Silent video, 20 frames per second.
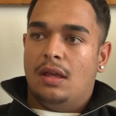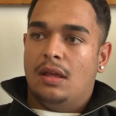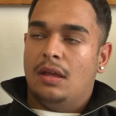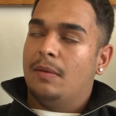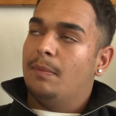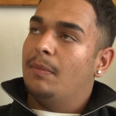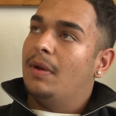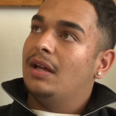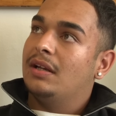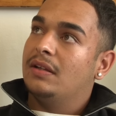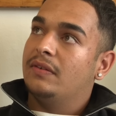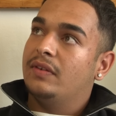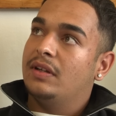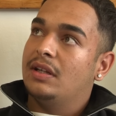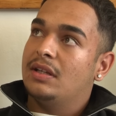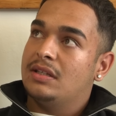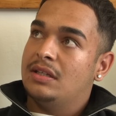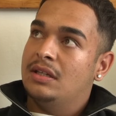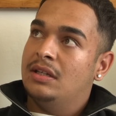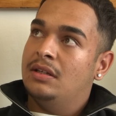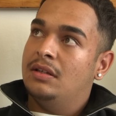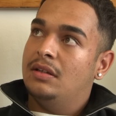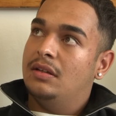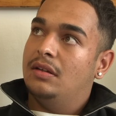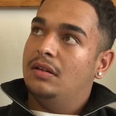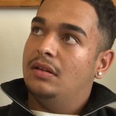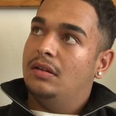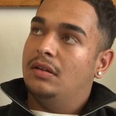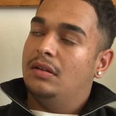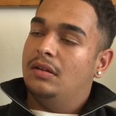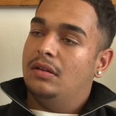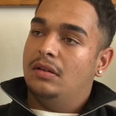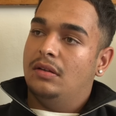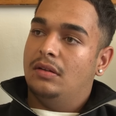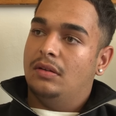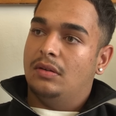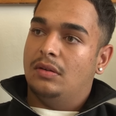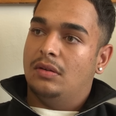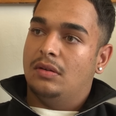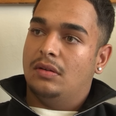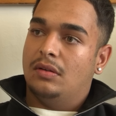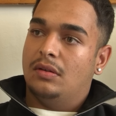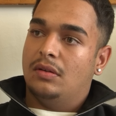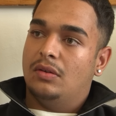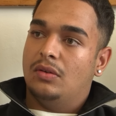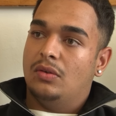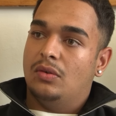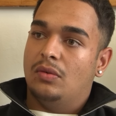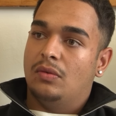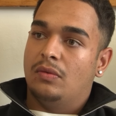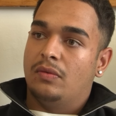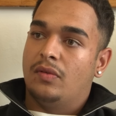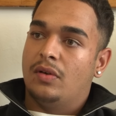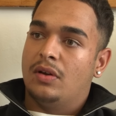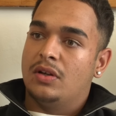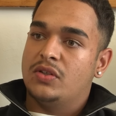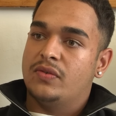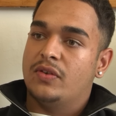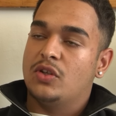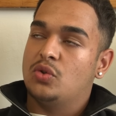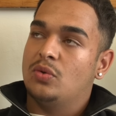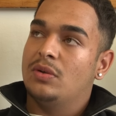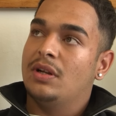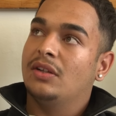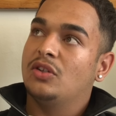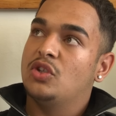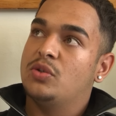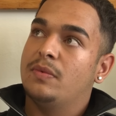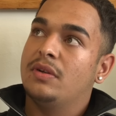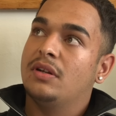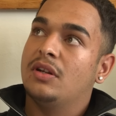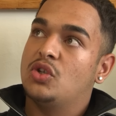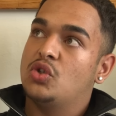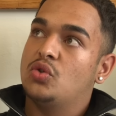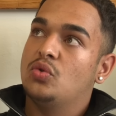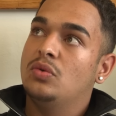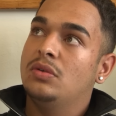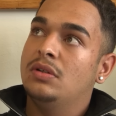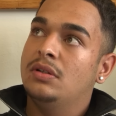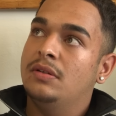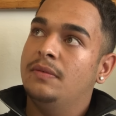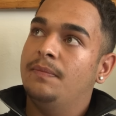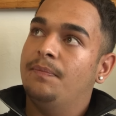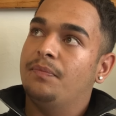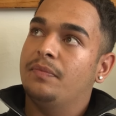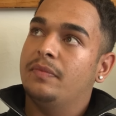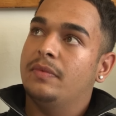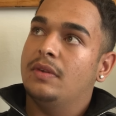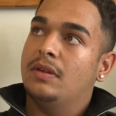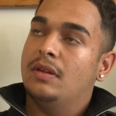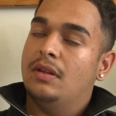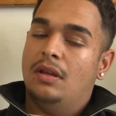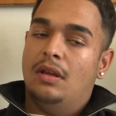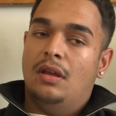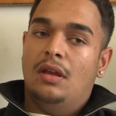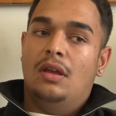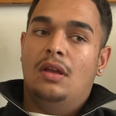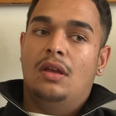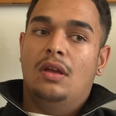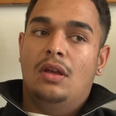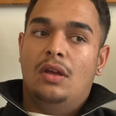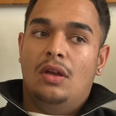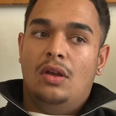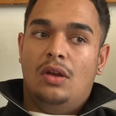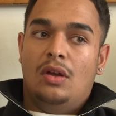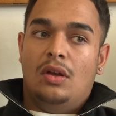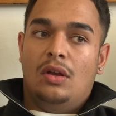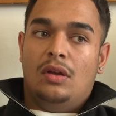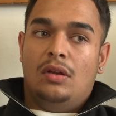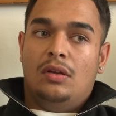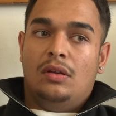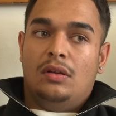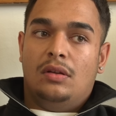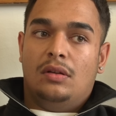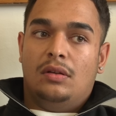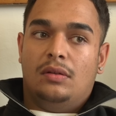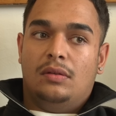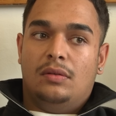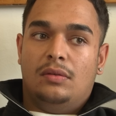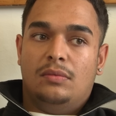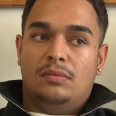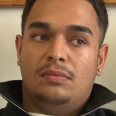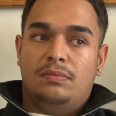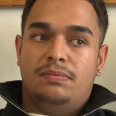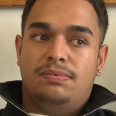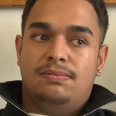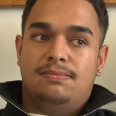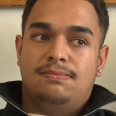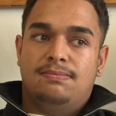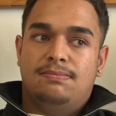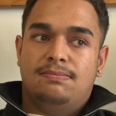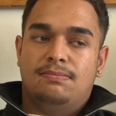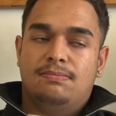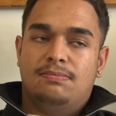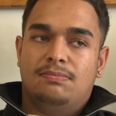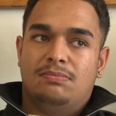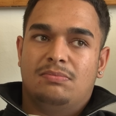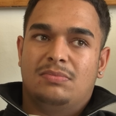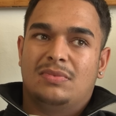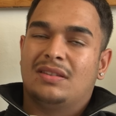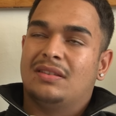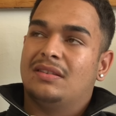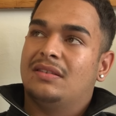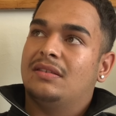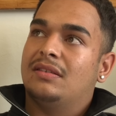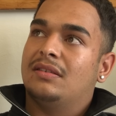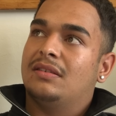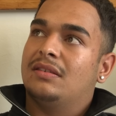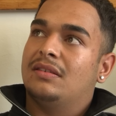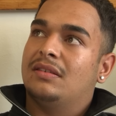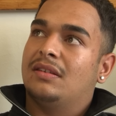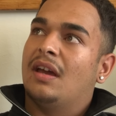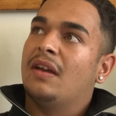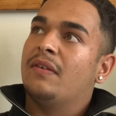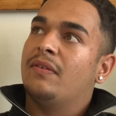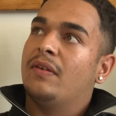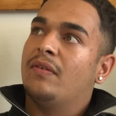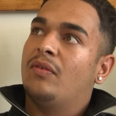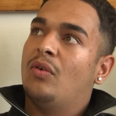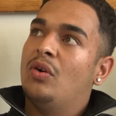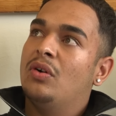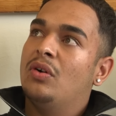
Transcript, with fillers: ähm, alle wiedersehen. Mhm weil ich war schon lange nicht mehr in der Schule. Mhm. Wie lange warst du nicht in der Zeit? Drei, vier